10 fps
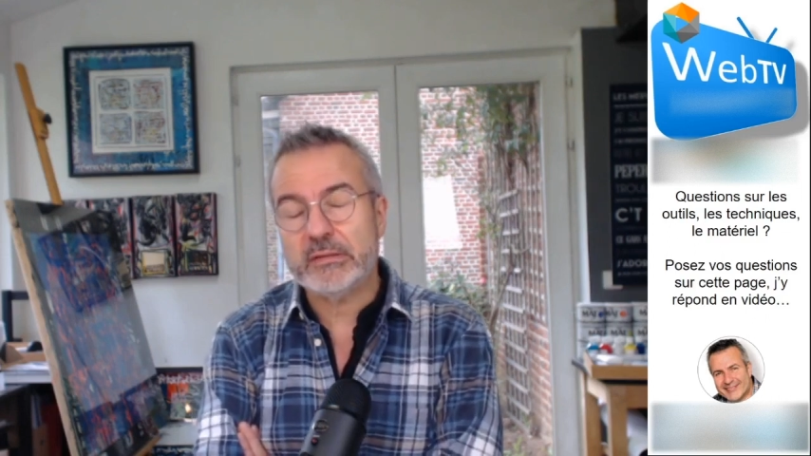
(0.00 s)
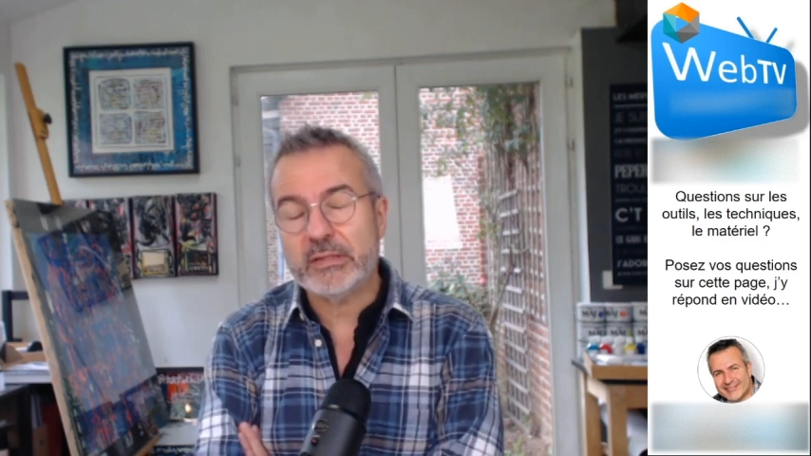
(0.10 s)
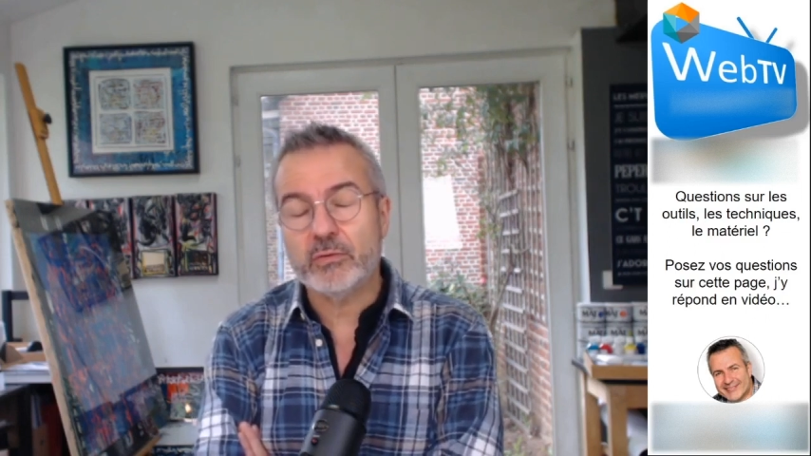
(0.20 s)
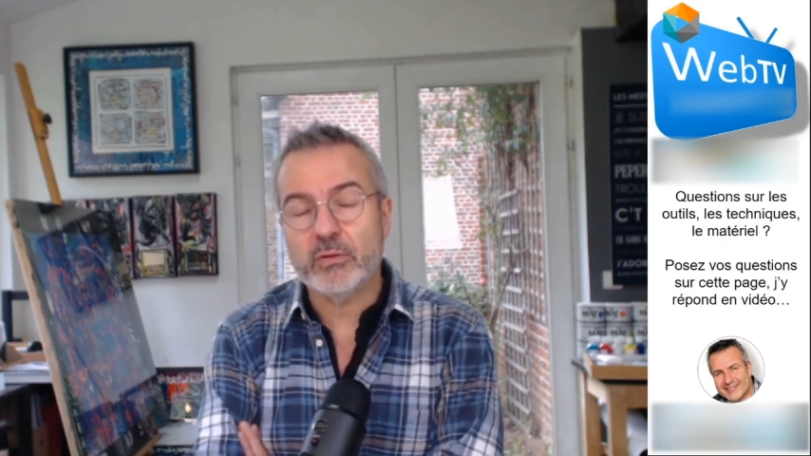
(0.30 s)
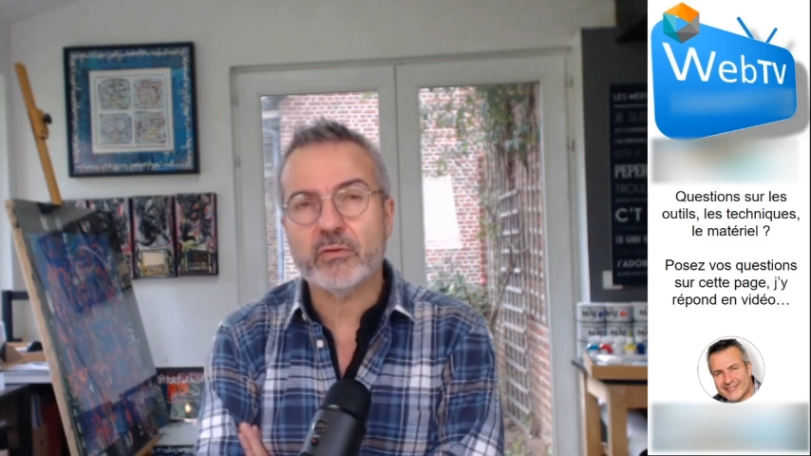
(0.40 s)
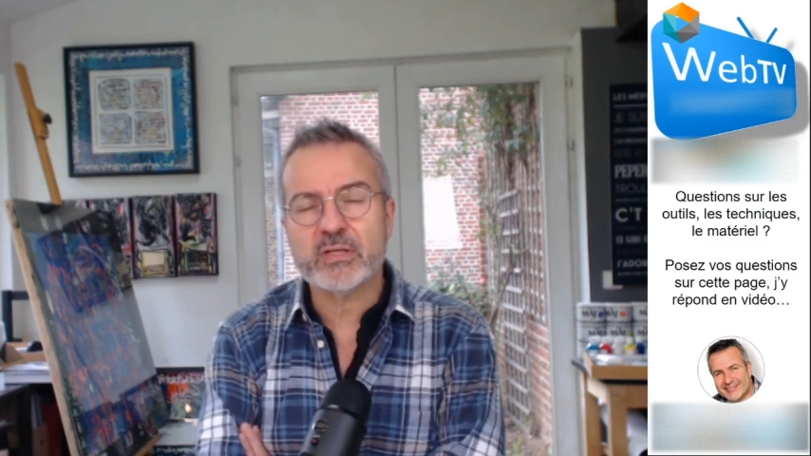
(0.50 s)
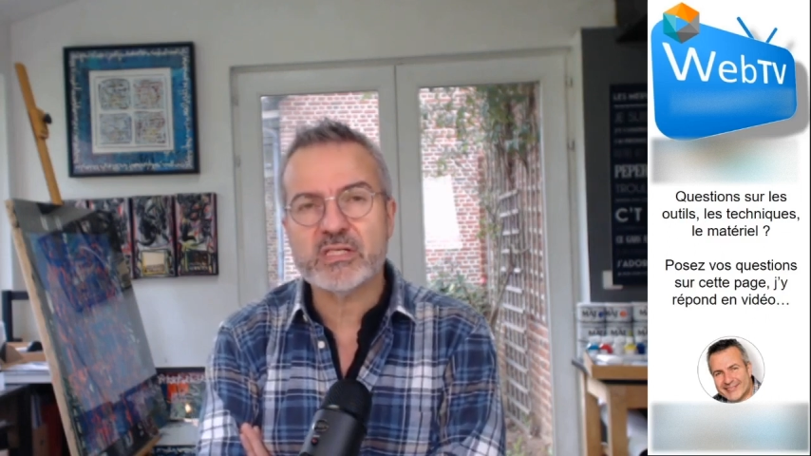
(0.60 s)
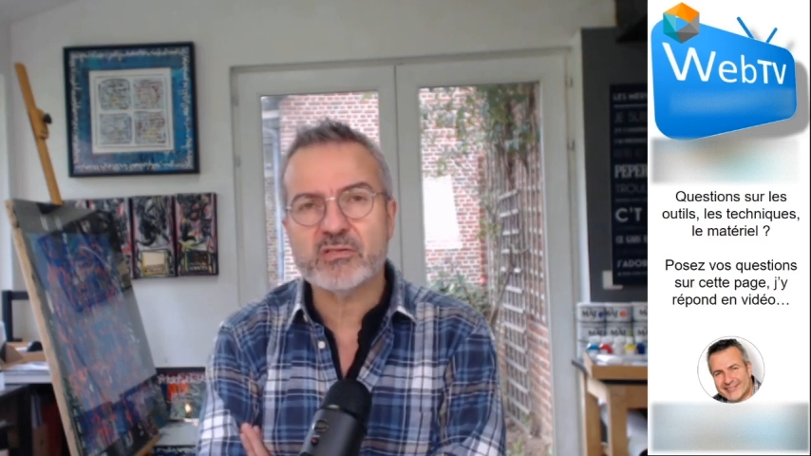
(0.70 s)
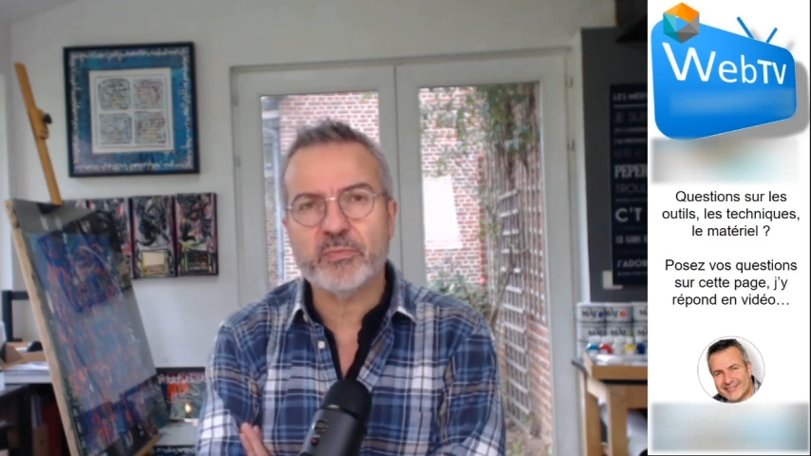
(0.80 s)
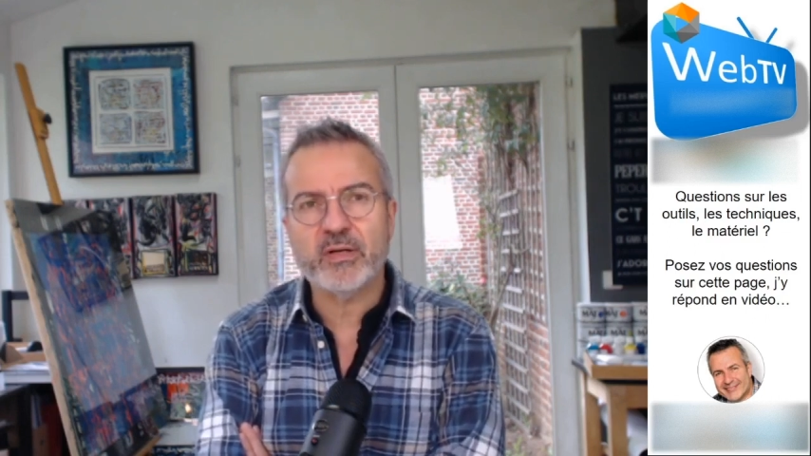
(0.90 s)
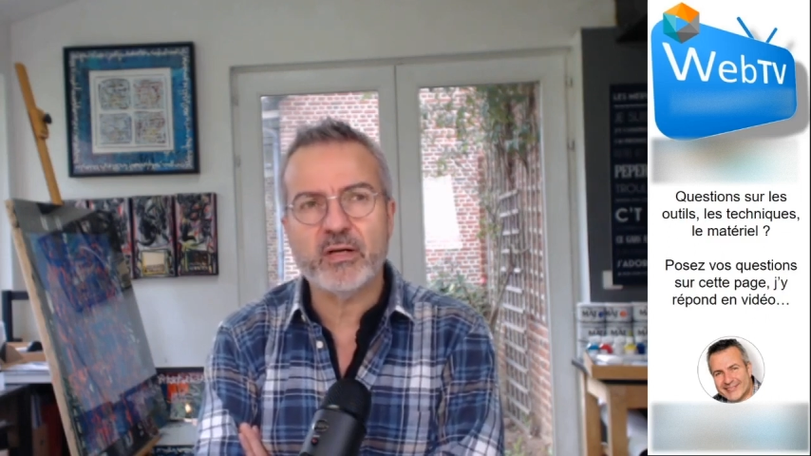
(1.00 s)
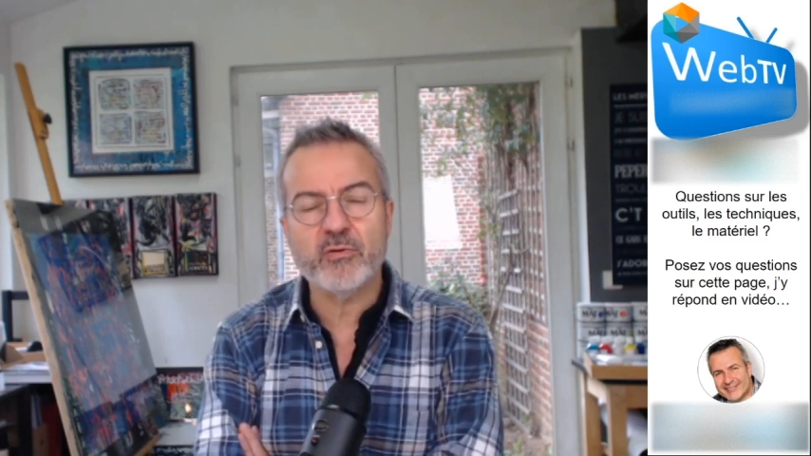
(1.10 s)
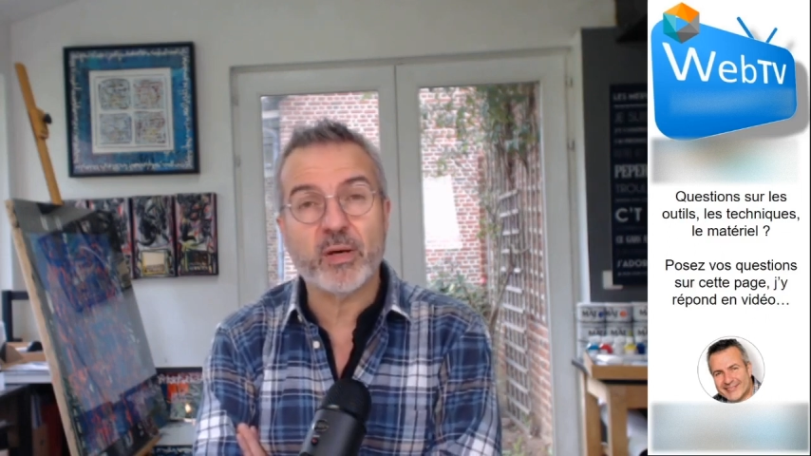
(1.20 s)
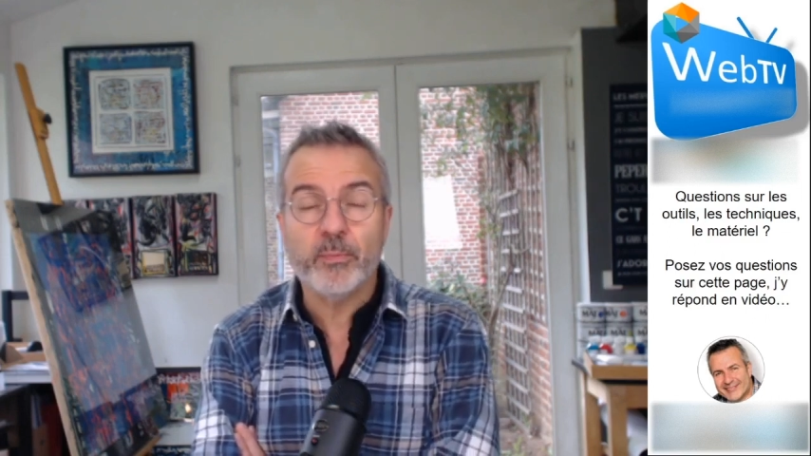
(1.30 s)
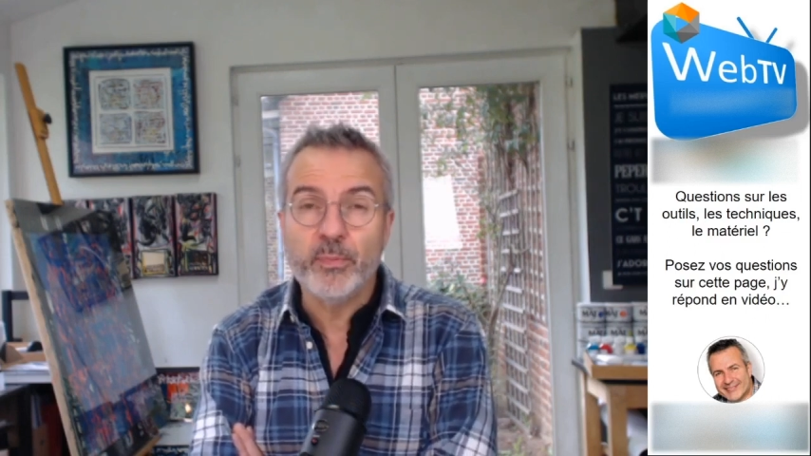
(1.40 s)
les couleurs ne résistent pas à la
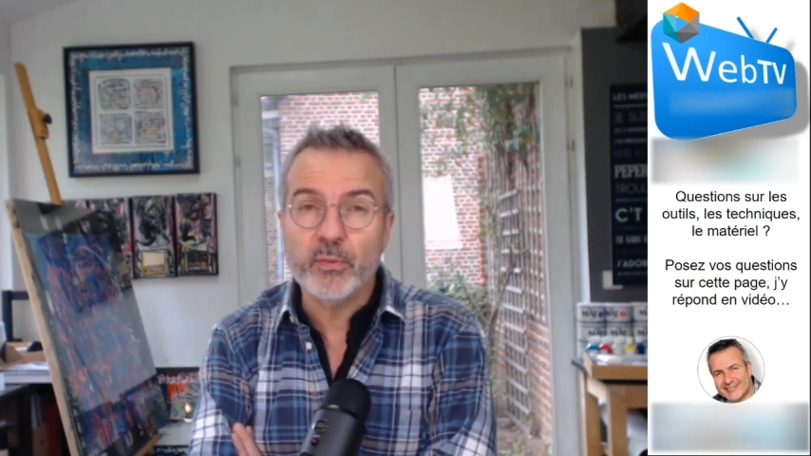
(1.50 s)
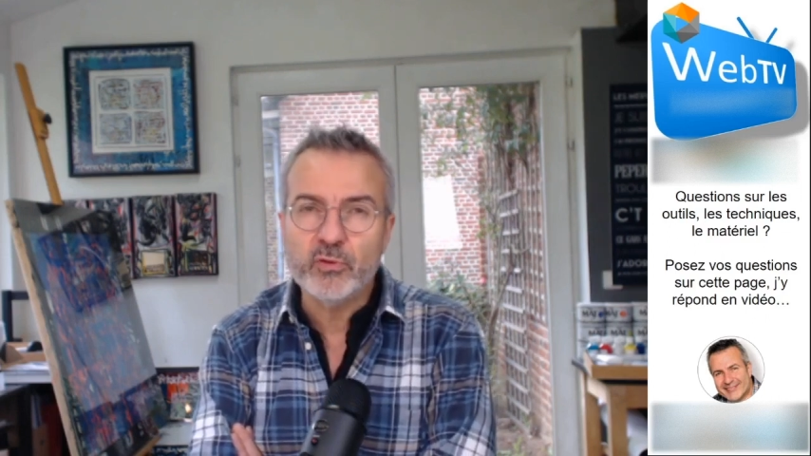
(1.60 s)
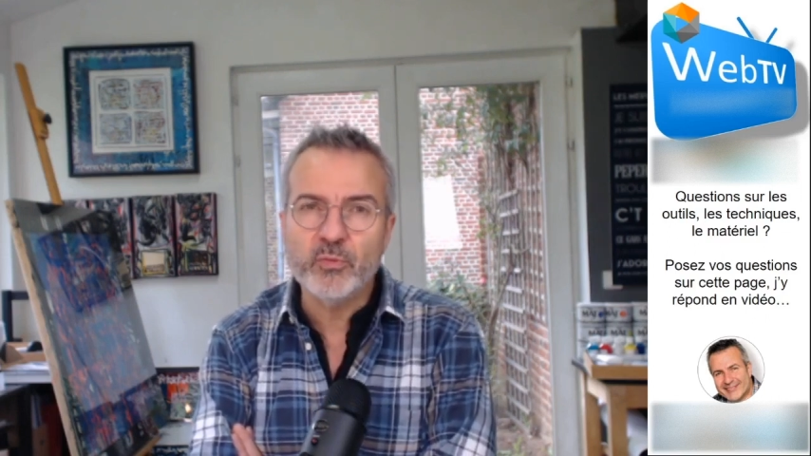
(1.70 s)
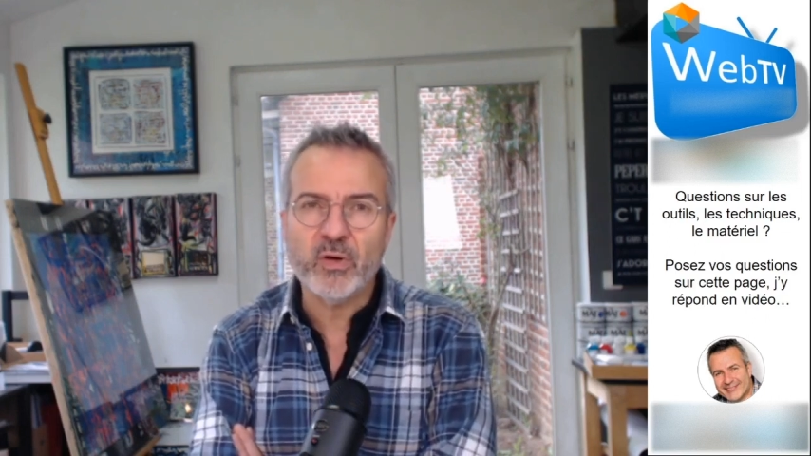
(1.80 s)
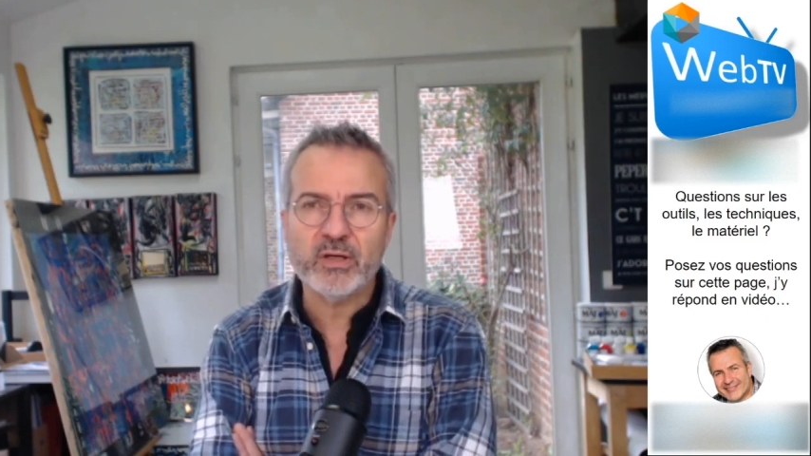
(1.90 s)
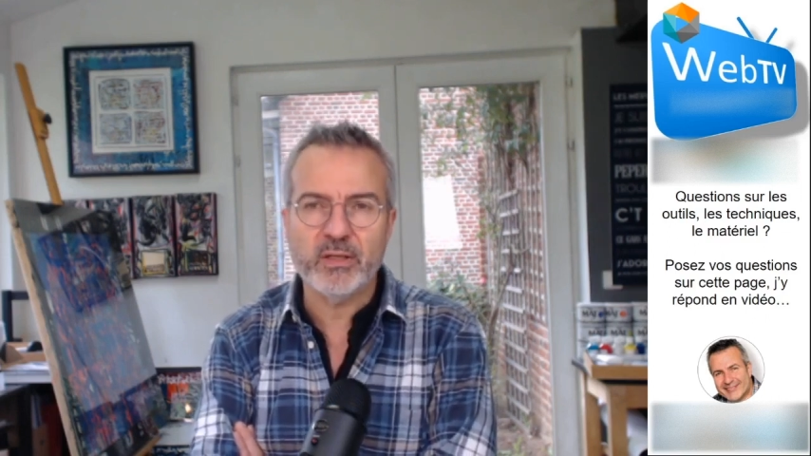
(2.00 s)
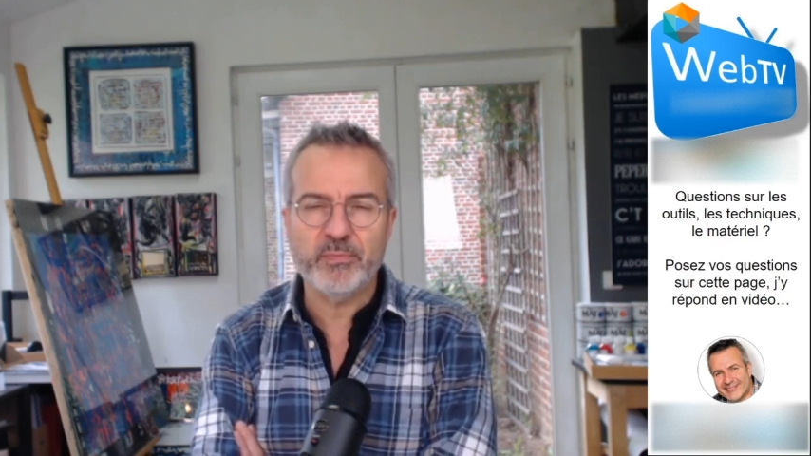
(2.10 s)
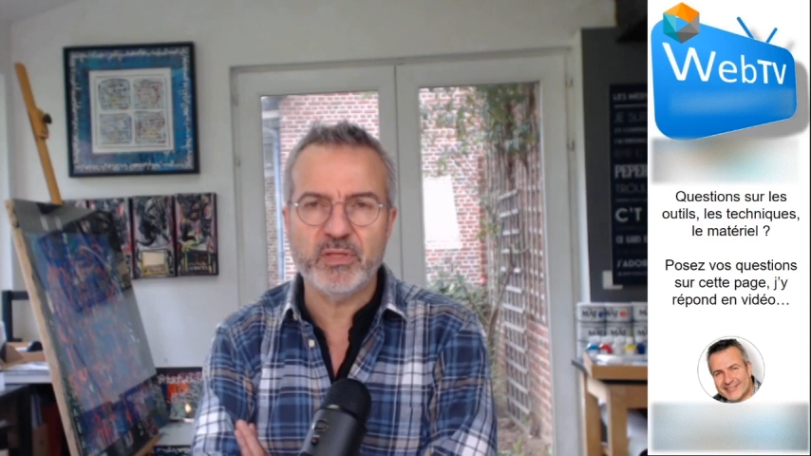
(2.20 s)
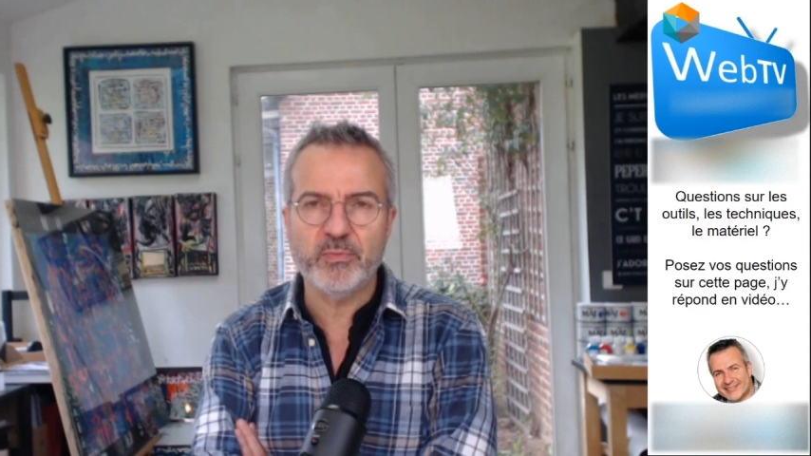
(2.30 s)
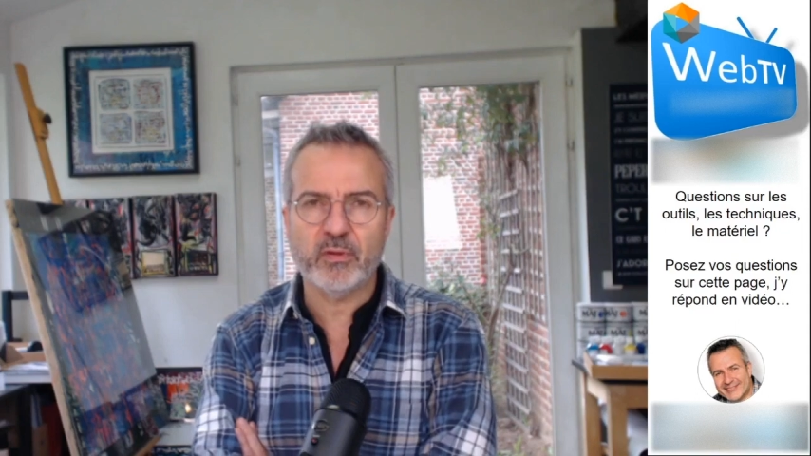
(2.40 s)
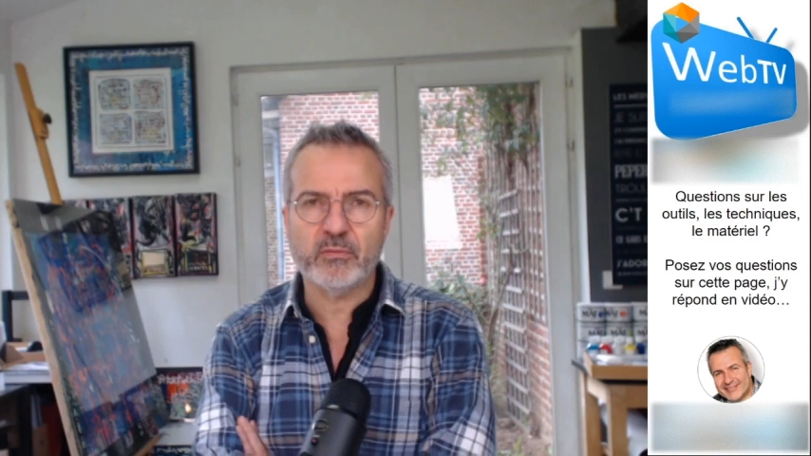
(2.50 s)
lumière, beaucoup moins que les pigments,